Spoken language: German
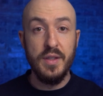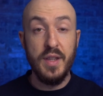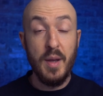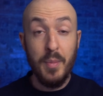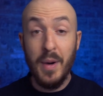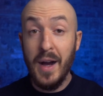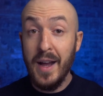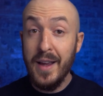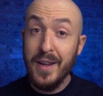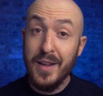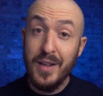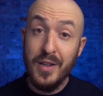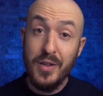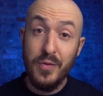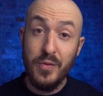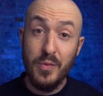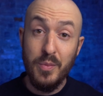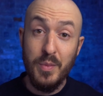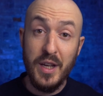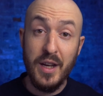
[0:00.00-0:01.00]
Dabei
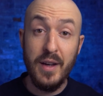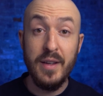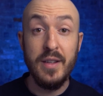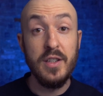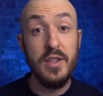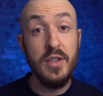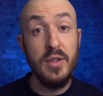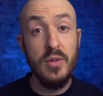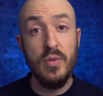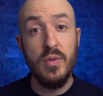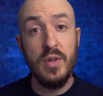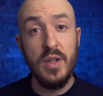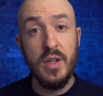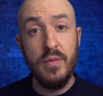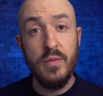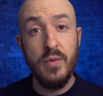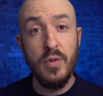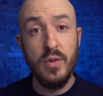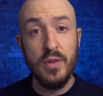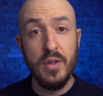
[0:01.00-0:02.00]
hilft mir eine Theorie
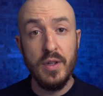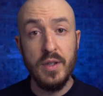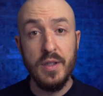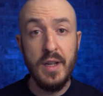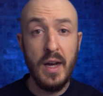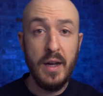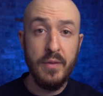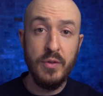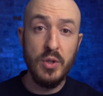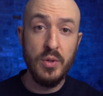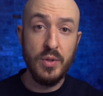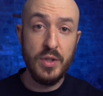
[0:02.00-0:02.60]
von Darwin